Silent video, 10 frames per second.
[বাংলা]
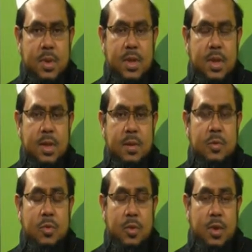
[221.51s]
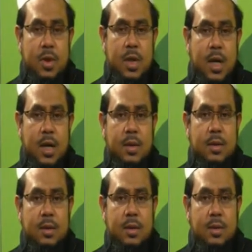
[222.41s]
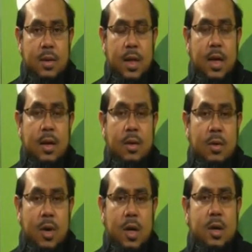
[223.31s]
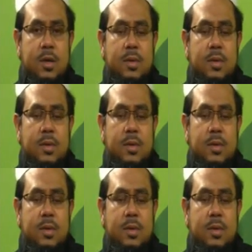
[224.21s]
যেটি সন্তানের হক